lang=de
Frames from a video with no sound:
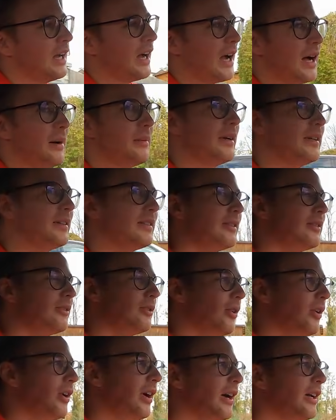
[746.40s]
aber es ist
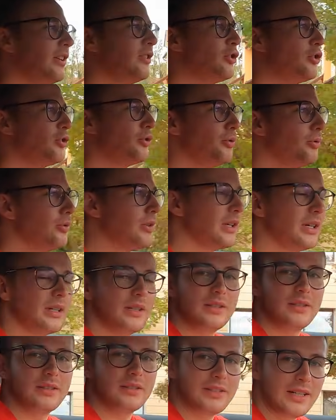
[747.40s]
doch ein schöner
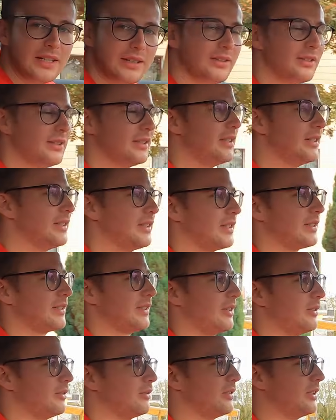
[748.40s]

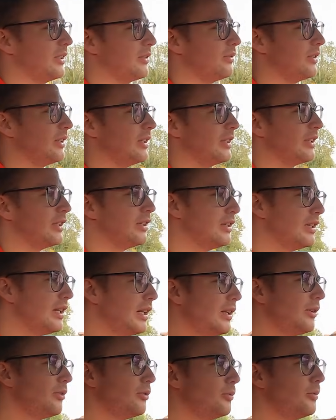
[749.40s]
Sechszylinder-Sound, wie ich finde.
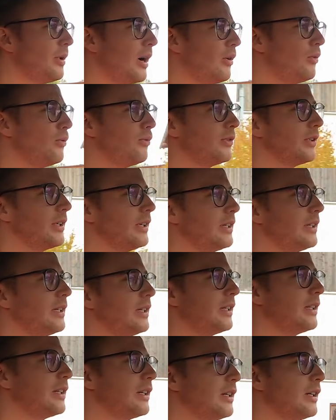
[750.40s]
Nicht zu
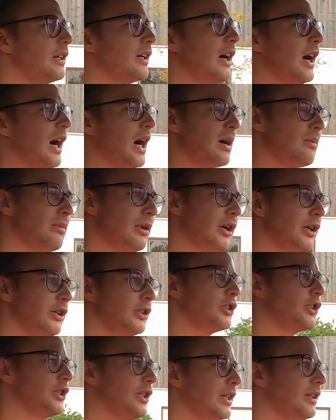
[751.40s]
aufdringlich, aber
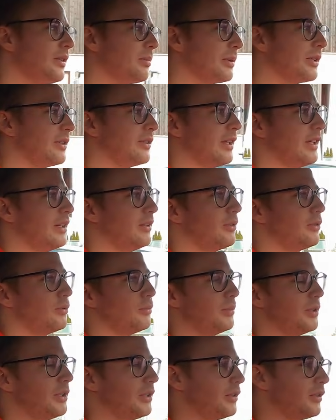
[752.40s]
stets präsent,
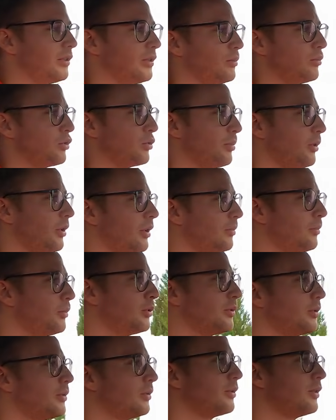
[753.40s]
zumindest im
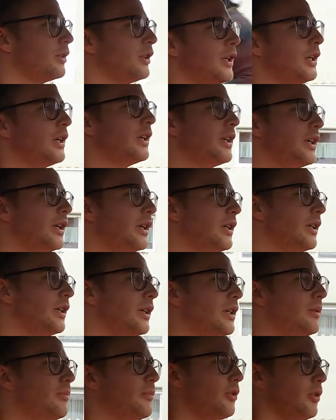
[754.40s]
Sportmodus.
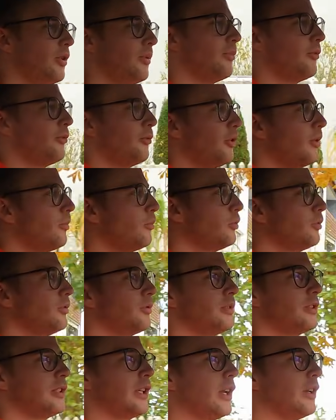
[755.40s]
Im
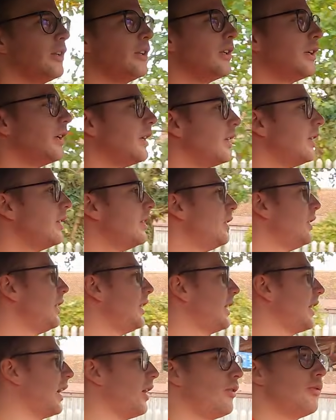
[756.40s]
Komfortmodus dann
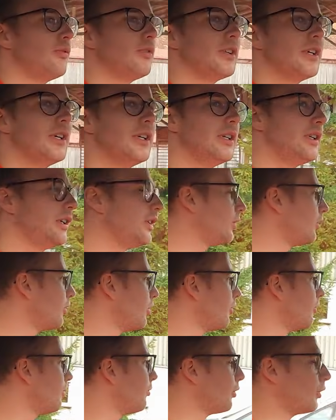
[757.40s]
nicht aufdringlich,
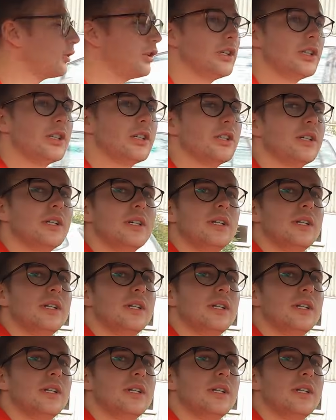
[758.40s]
wirklich